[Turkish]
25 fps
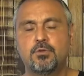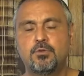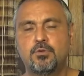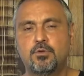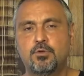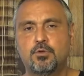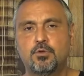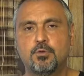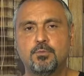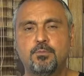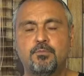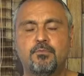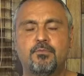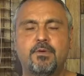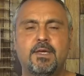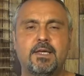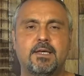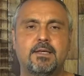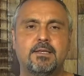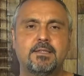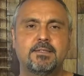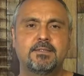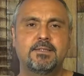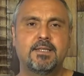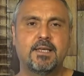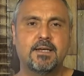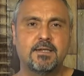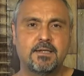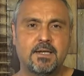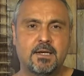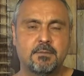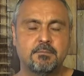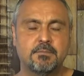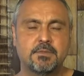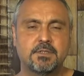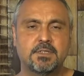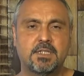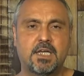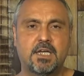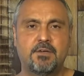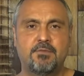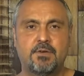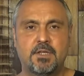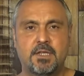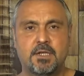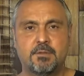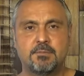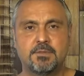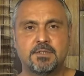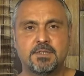YouTube ve Instagram
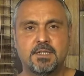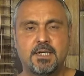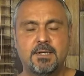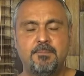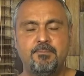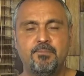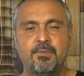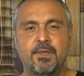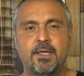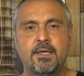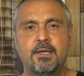sayfalarımızda